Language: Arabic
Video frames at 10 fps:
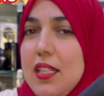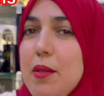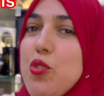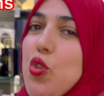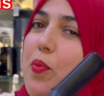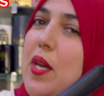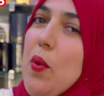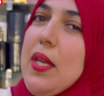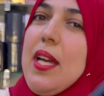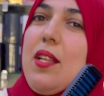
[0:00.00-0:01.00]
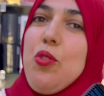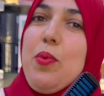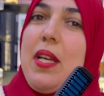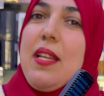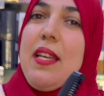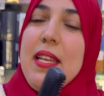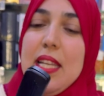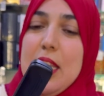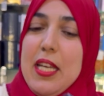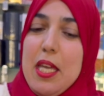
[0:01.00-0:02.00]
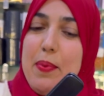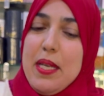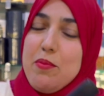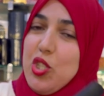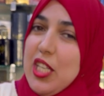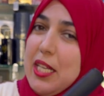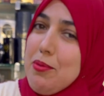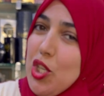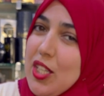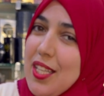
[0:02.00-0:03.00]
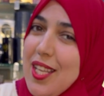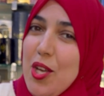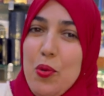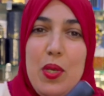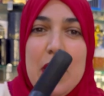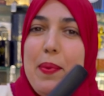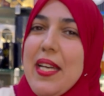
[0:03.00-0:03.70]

كيمشطوا بها وكيقادوا بها اللي كيبغي يمشط غير يمشط ولكن أه.